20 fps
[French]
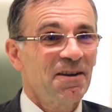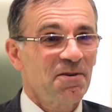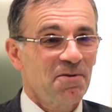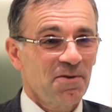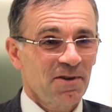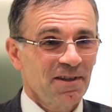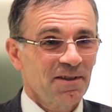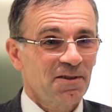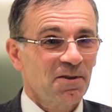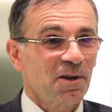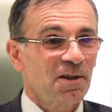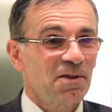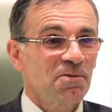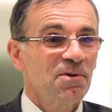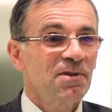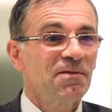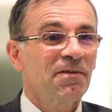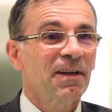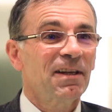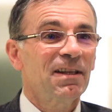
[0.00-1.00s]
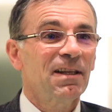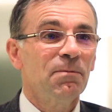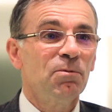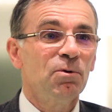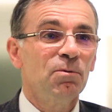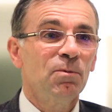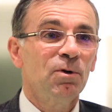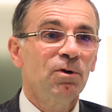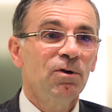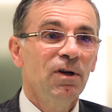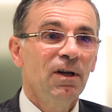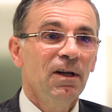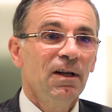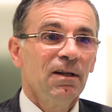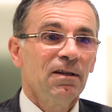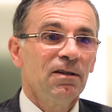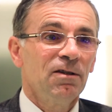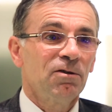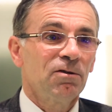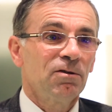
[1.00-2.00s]
et qui se traduisent véritablement
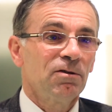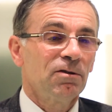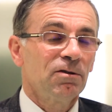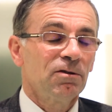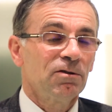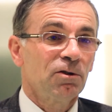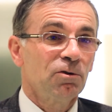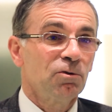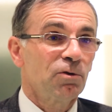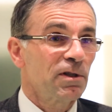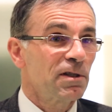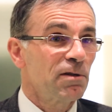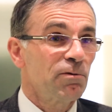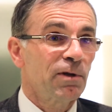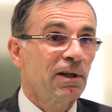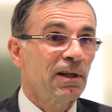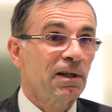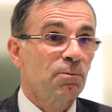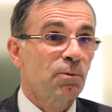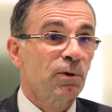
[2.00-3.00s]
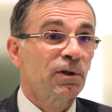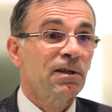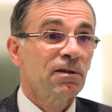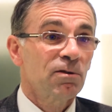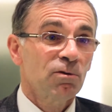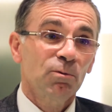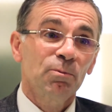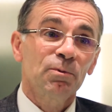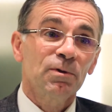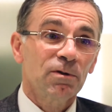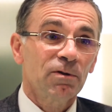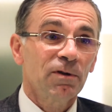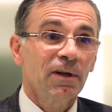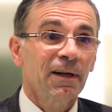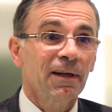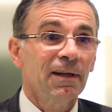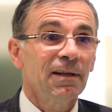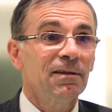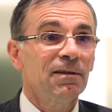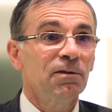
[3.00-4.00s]
dans, nos résultats d'exploitation, puisque
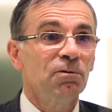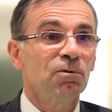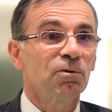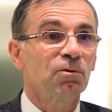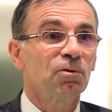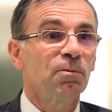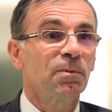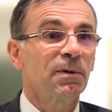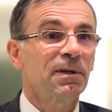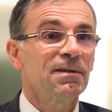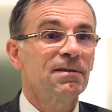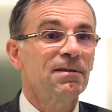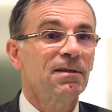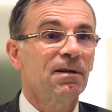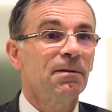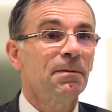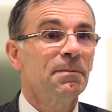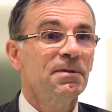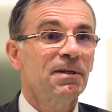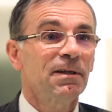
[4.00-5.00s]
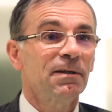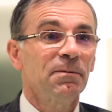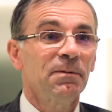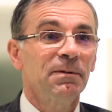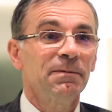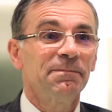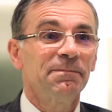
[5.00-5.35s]
la réalité d'une entreprise, c'est quand même ça.